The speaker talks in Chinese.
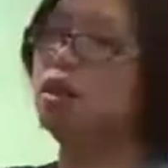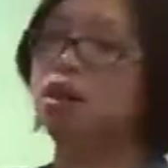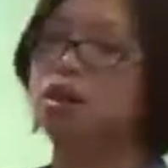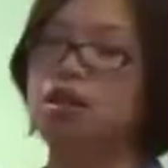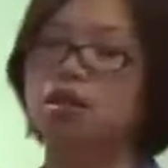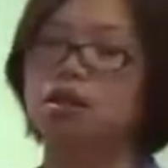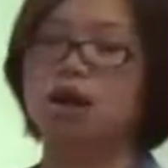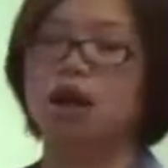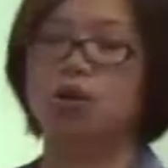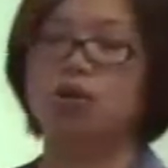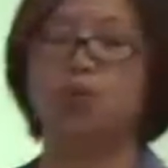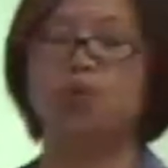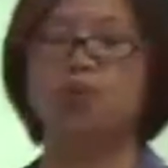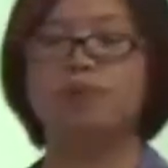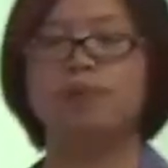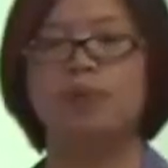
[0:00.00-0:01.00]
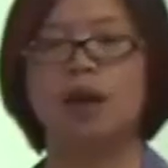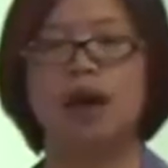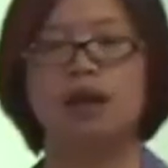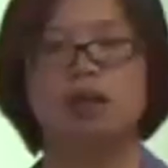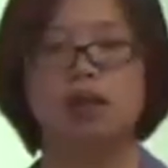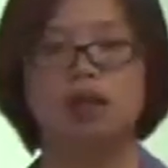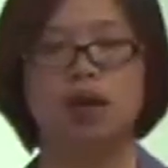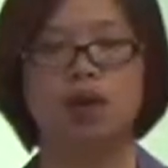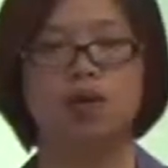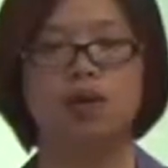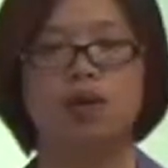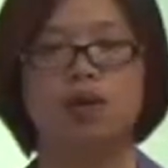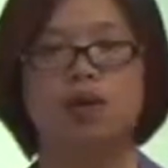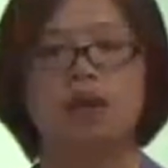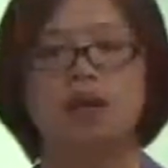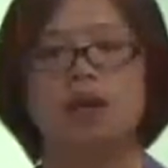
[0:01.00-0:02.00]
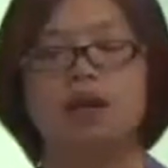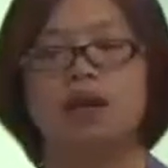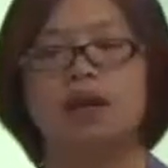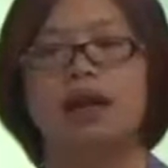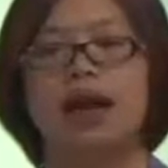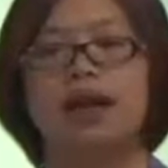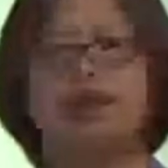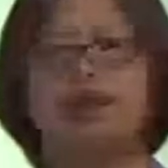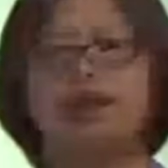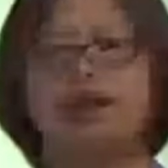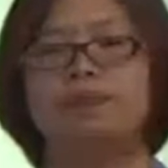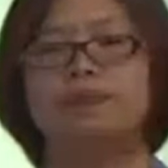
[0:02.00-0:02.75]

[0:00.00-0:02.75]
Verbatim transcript: 增长率啊，增长率，来呢